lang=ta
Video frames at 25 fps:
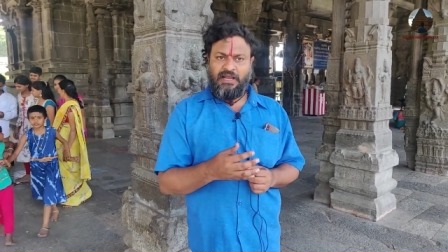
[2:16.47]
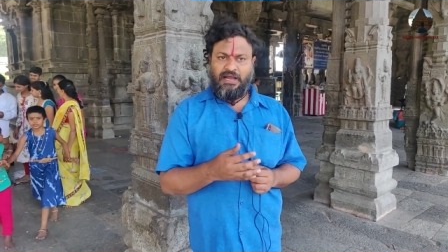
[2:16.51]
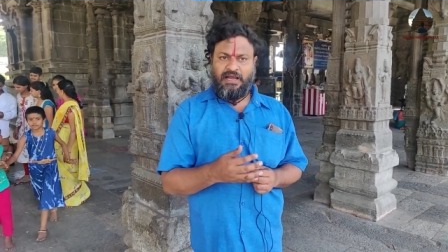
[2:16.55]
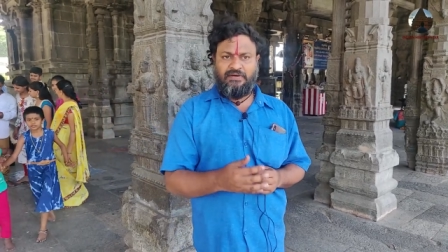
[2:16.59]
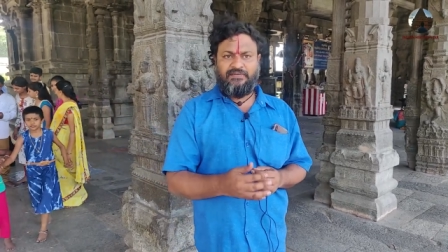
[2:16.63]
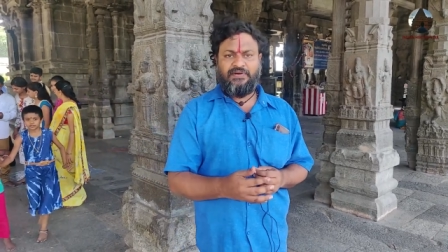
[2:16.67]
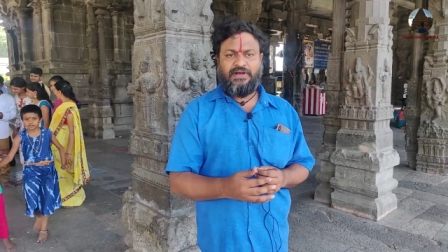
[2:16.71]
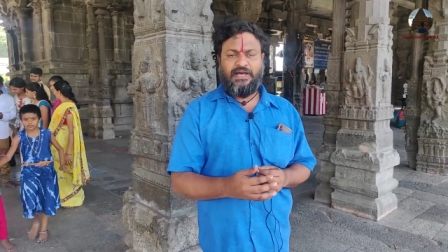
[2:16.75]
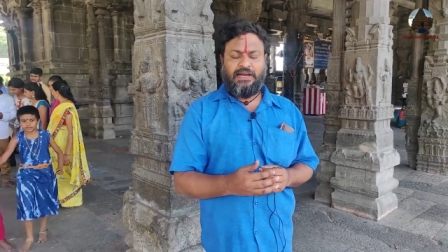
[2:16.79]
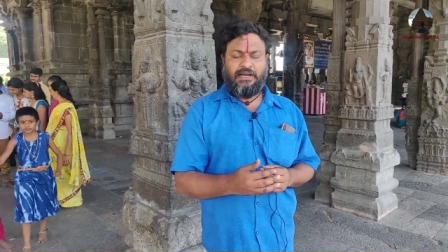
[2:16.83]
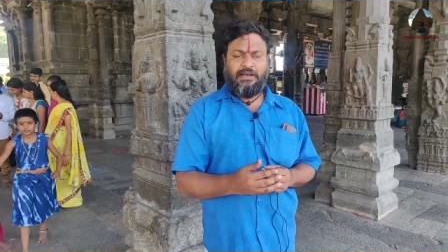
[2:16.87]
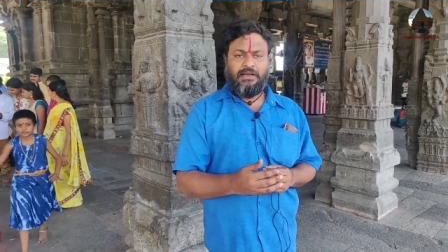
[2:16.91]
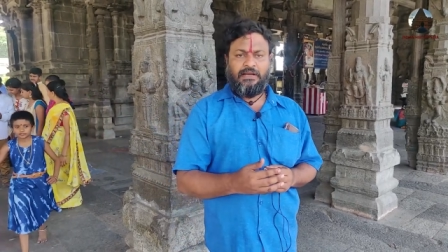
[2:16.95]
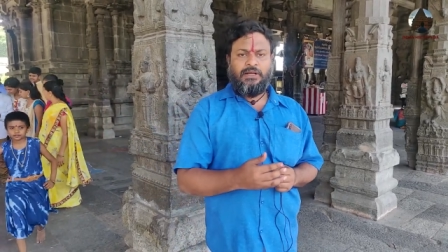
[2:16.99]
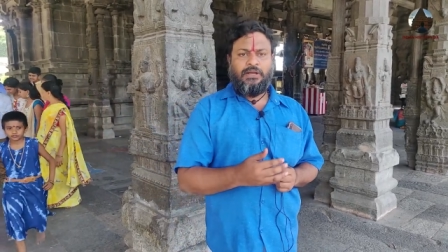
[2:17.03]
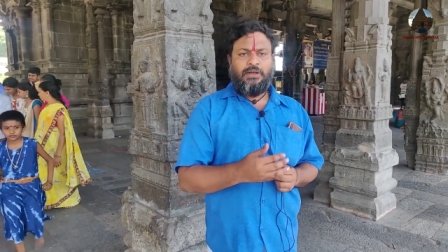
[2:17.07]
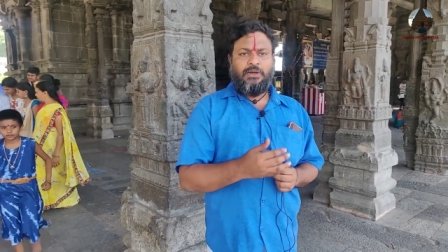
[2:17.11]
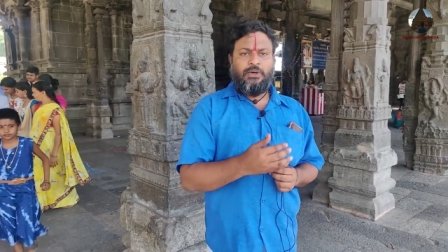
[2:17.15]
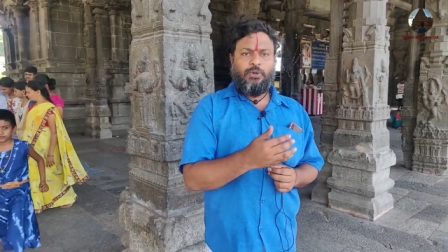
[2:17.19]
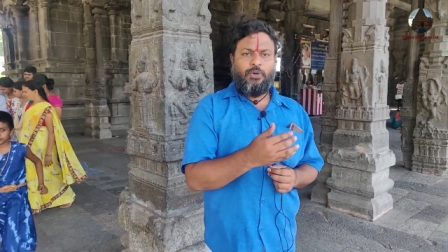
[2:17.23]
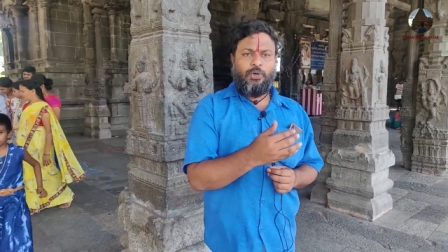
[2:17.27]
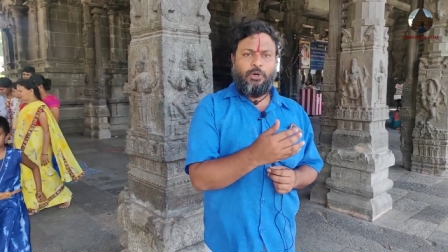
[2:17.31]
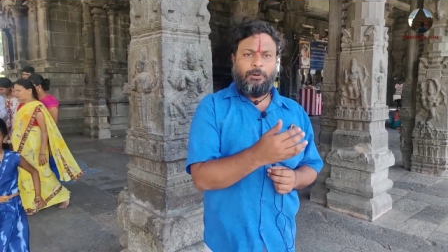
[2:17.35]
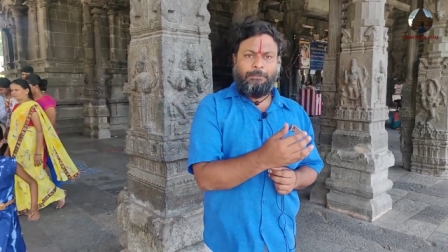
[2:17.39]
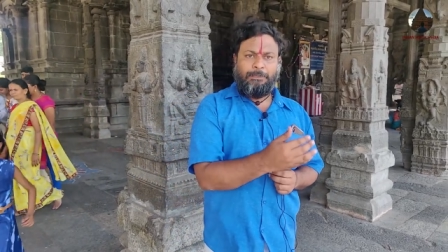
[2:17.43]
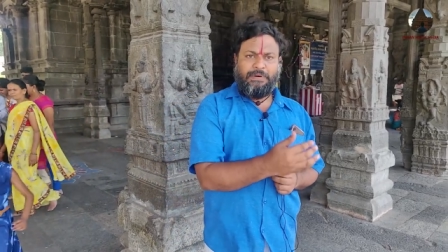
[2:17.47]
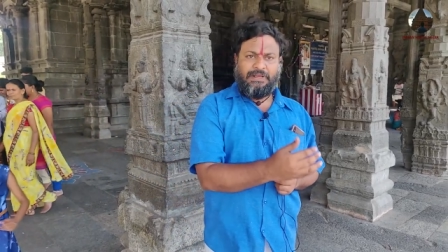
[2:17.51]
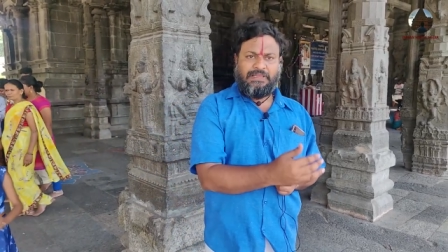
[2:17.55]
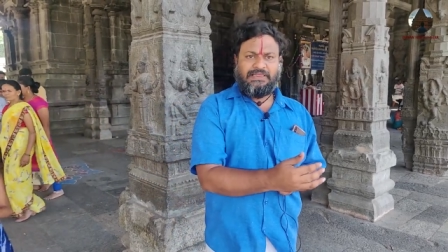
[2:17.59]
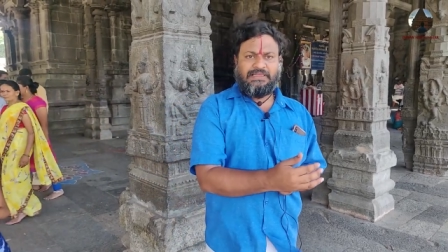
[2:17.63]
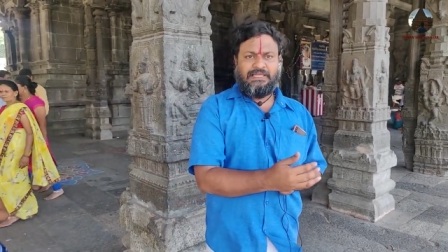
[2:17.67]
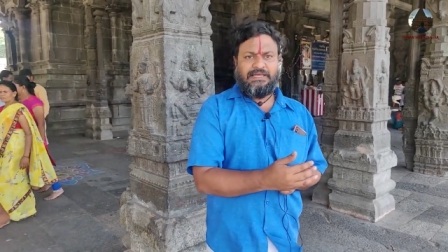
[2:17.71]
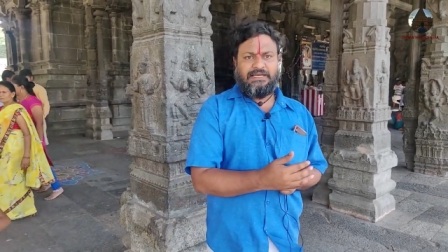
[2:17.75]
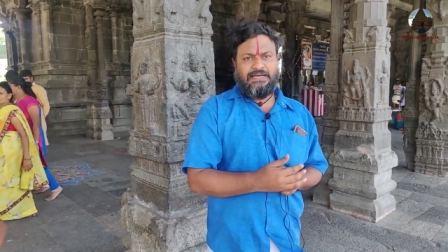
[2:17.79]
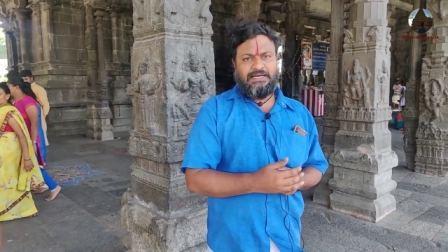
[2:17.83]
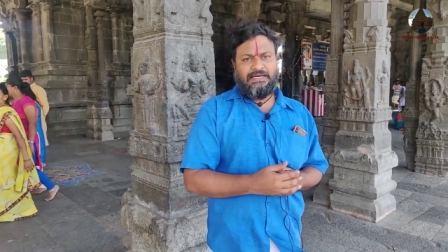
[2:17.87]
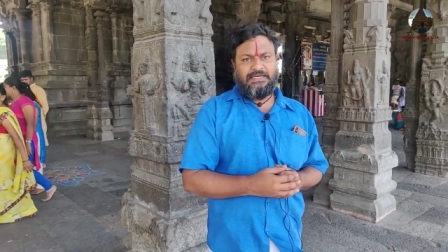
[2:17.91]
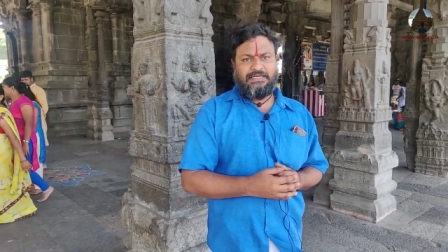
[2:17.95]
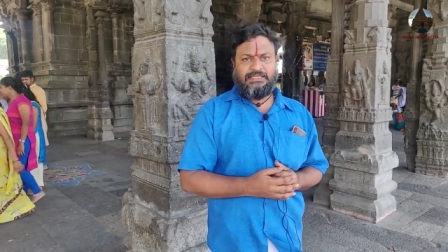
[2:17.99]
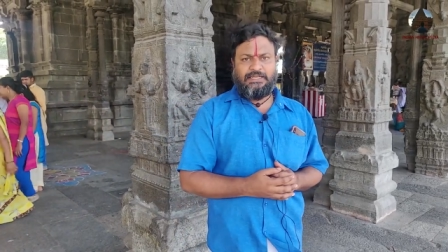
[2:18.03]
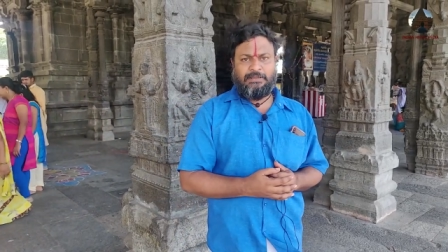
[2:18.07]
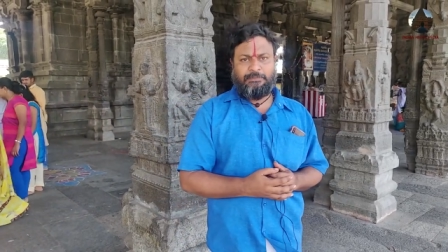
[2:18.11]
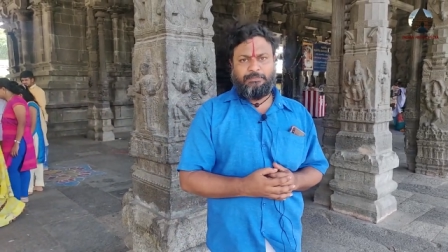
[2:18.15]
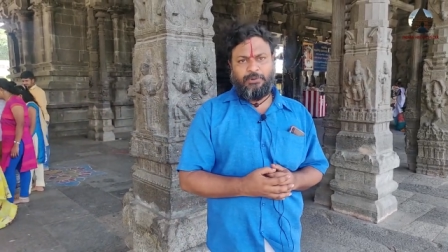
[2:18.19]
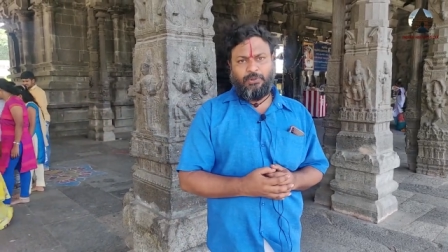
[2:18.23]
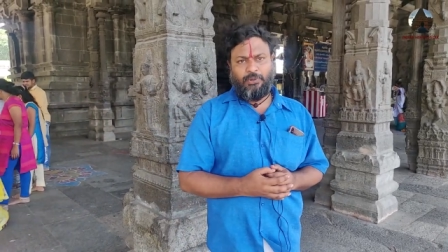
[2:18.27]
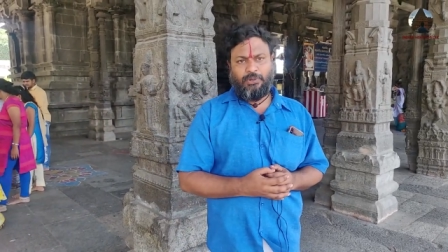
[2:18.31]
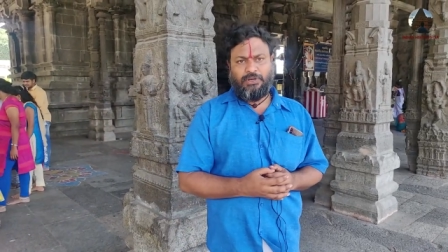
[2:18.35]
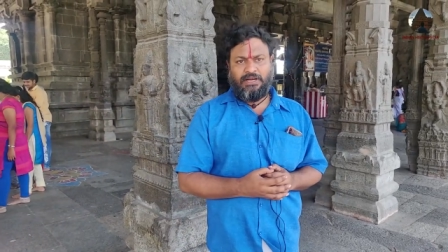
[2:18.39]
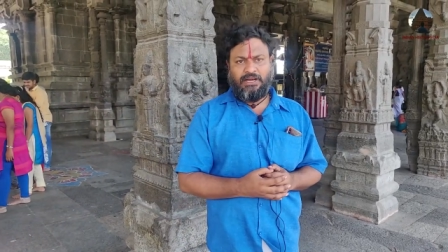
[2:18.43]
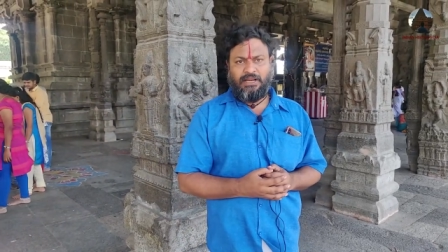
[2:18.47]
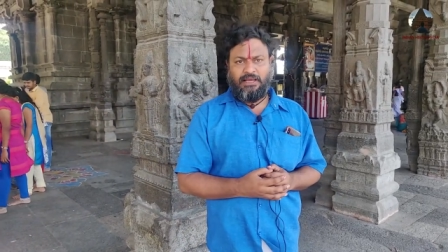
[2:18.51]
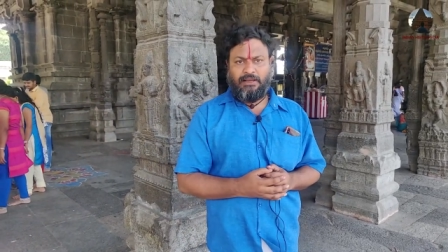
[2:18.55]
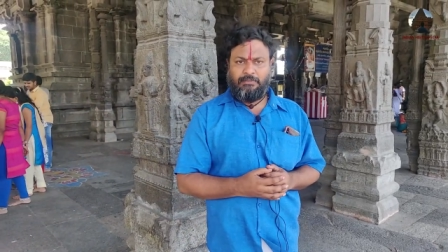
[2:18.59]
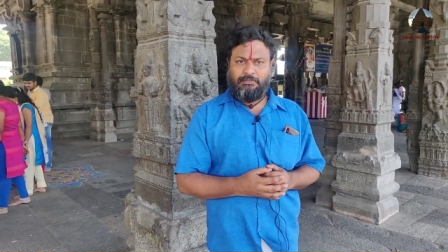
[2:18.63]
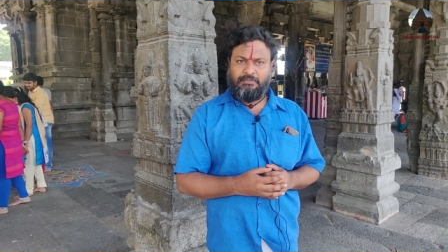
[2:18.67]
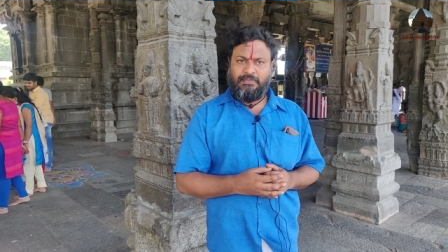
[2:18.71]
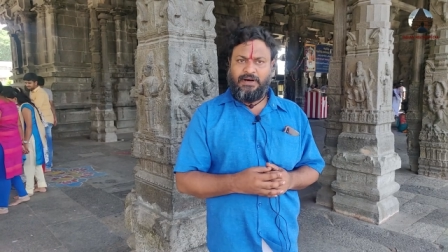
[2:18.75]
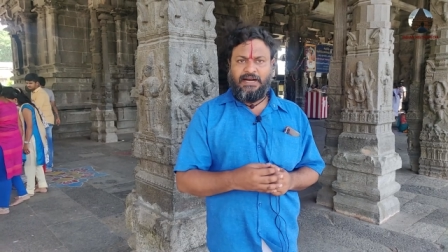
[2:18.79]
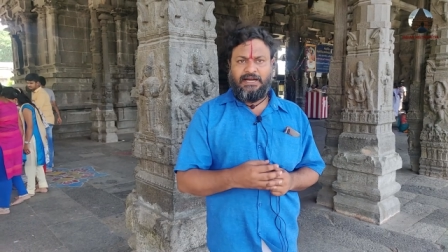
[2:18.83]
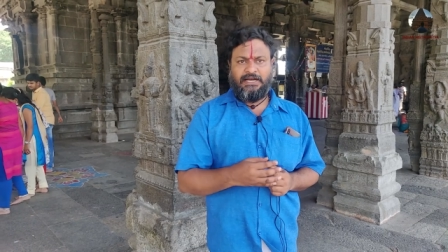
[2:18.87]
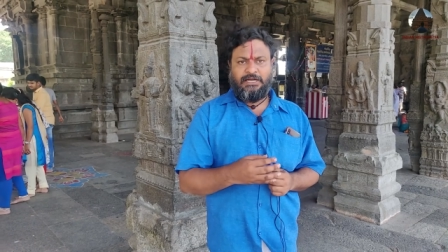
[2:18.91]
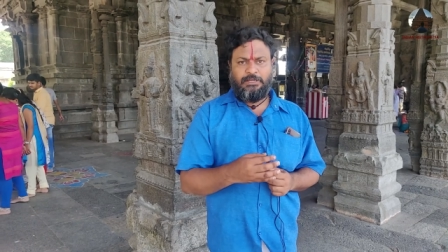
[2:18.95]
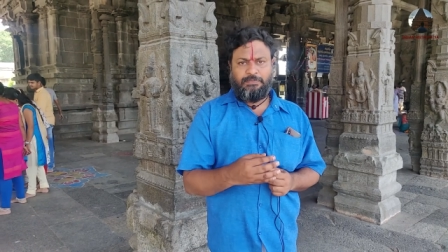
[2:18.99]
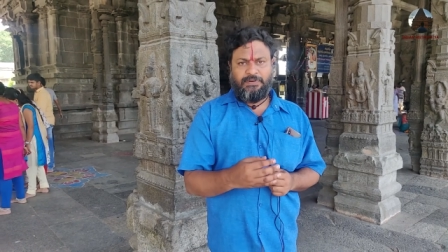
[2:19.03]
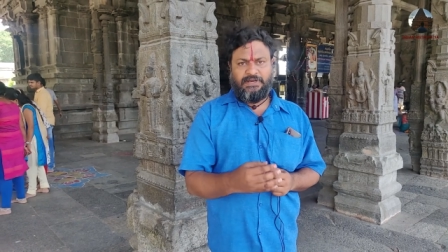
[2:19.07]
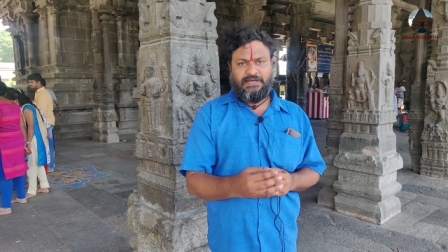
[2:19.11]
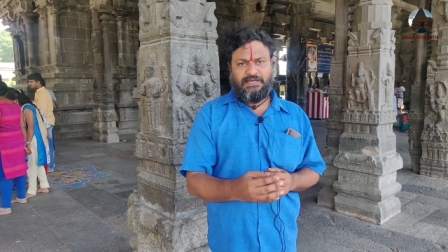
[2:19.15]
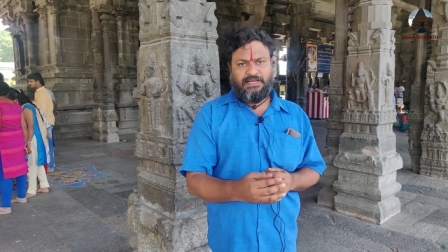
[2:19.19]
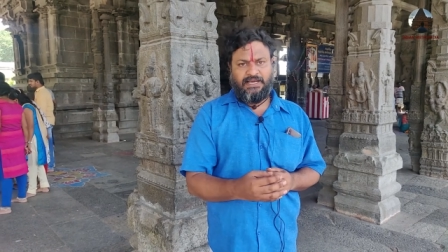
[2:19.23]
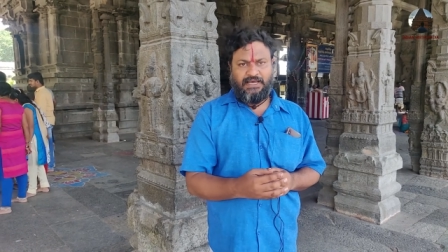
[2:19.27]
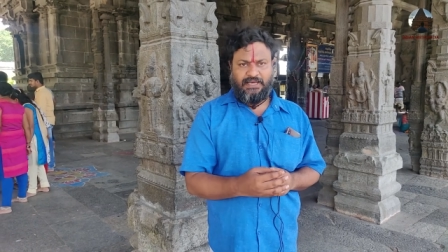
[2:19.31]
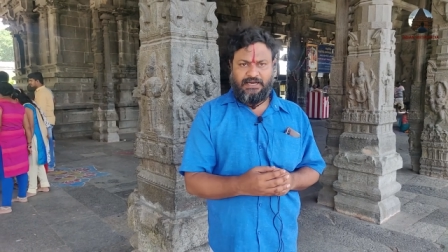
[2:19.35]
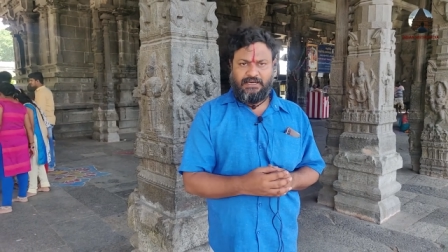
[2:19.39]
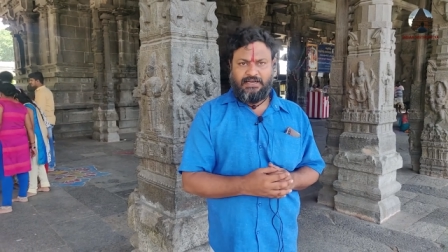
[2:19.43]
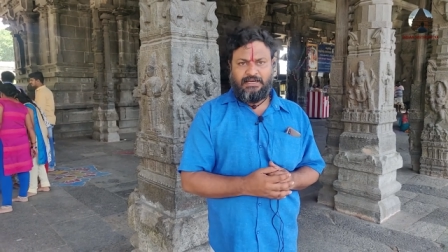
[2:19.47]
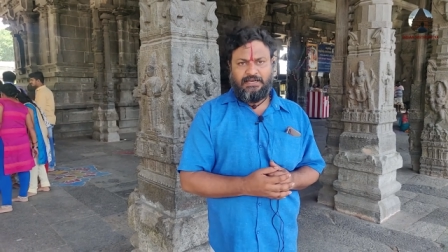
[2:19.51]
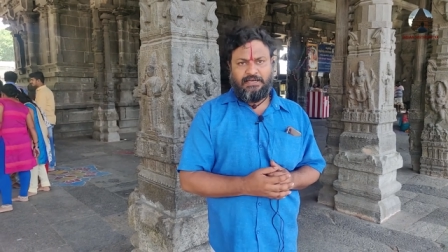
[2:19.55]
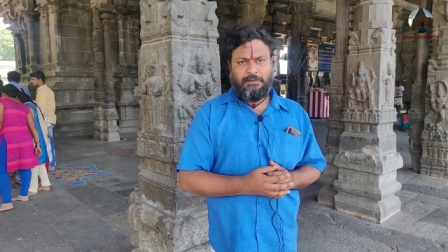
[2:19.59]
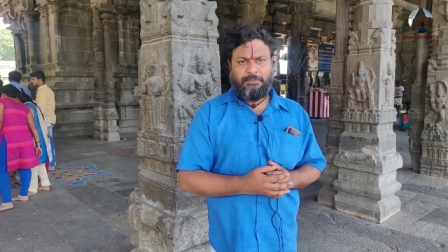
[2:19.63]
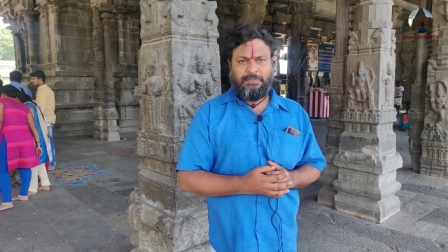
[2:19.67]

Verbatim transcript: அவர் குப்பத்தில் நிகழ்ந்த போரில் மாண்டுபட்டார்